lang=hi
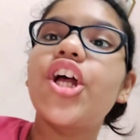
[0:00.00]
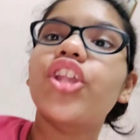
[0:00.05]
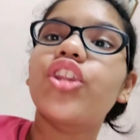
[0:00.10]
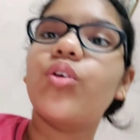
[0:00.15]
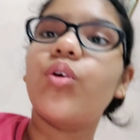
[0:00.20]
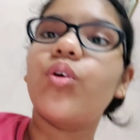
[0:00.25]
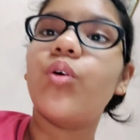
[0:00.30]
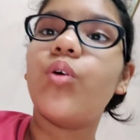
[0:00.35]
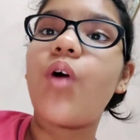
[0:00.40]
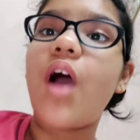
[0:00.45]

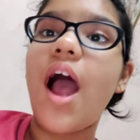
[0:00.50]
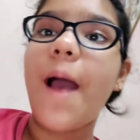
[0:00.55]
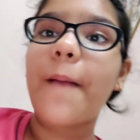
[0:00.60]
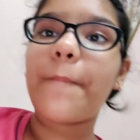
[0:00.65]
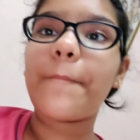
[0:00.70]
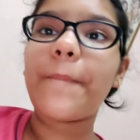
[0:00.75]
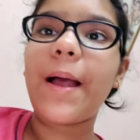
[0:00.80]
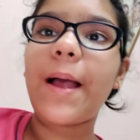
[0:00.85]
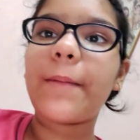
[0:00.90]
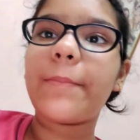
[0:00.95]
तो अब
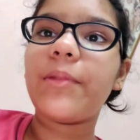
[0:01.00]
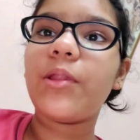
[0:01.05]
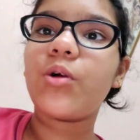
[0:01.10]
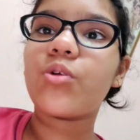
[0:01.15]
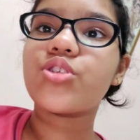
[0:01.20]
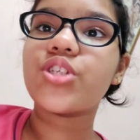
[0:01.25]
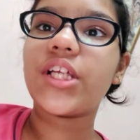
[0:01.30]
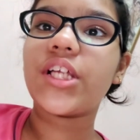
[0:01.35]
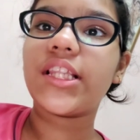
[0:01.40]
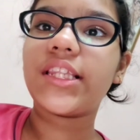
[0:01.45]
हम लोग
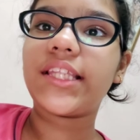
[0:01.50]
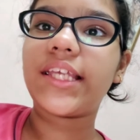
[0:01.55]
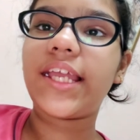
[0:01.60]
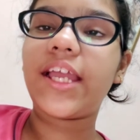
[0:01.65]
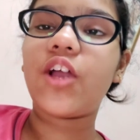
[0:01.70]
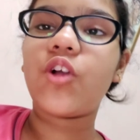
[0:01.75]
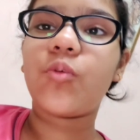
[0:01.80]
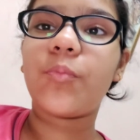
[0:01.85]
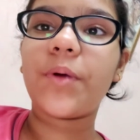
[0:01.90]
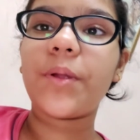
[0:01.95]
चलते
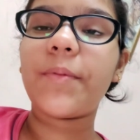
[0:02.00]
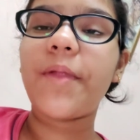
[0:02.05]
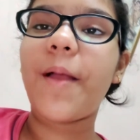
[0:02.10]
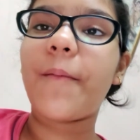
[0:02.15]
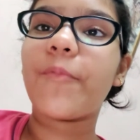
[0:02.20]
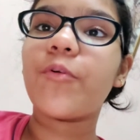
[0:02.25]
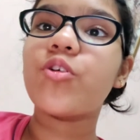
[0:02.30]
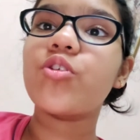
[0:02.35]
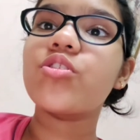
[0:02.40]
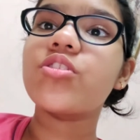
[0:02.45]
हैं ऊपर मैं
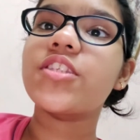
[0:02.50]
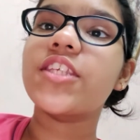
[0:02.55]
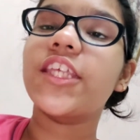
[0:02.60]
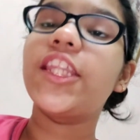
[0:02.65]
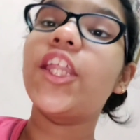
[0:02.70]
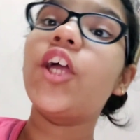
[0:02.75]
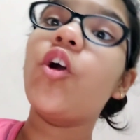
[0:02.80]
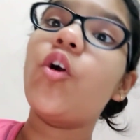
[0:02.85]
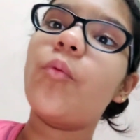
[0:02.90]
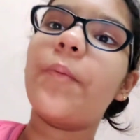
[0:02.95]
आपको
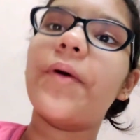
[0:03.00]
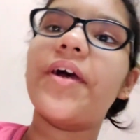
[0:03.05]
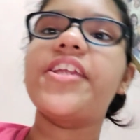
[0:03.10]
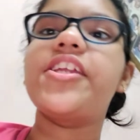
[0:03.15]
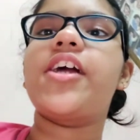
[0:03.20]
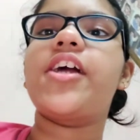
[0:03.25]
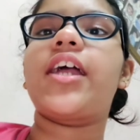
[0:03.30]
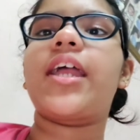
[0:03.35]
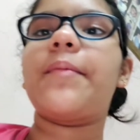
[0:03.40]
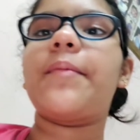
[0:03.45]
सीधे ऊपर ही
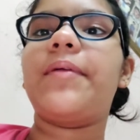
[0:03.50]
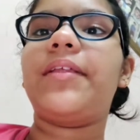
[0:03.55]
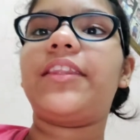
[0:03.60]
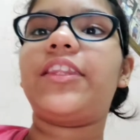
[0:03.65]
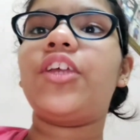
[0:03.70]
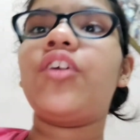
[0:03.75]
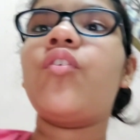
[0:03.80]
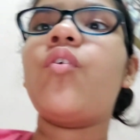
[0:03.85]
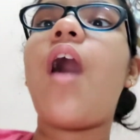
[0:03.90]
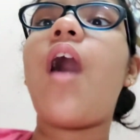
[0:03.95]
जाके
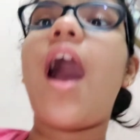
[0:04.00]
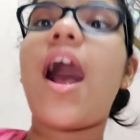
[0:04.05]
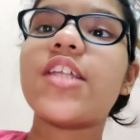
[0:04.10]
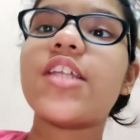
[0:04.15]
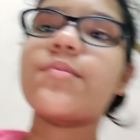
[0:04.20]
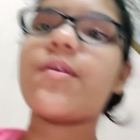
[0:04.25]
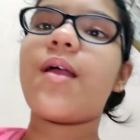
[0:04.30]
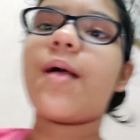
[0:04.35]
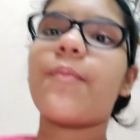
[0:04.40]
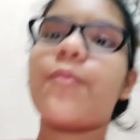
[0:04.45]
मिलती हूँ
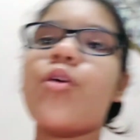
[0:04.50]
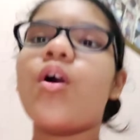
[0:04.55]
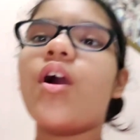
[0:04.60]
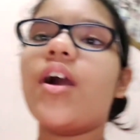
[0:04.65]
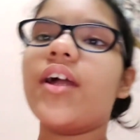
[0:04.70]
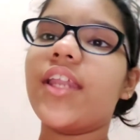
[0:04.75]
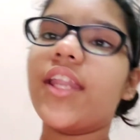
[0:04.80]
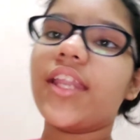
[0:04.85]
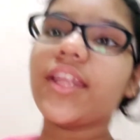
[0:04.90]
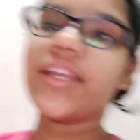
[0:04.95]
आज मैं आपको
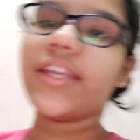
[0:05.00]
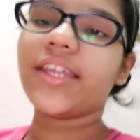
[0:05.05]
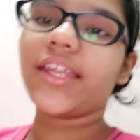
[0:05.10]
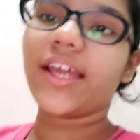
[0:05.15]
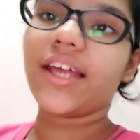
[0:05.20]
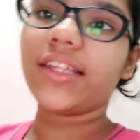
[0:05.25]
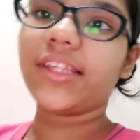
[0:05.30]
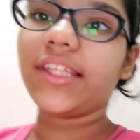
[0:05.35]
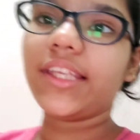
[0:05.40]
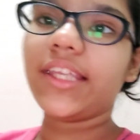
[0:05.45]

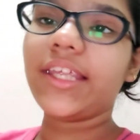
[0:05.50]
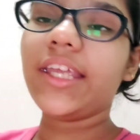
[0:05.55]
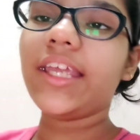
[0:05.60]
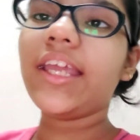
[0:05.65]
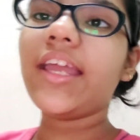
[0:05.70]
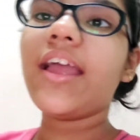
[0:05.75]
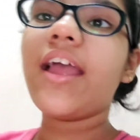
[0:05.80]
अनन्या दीदी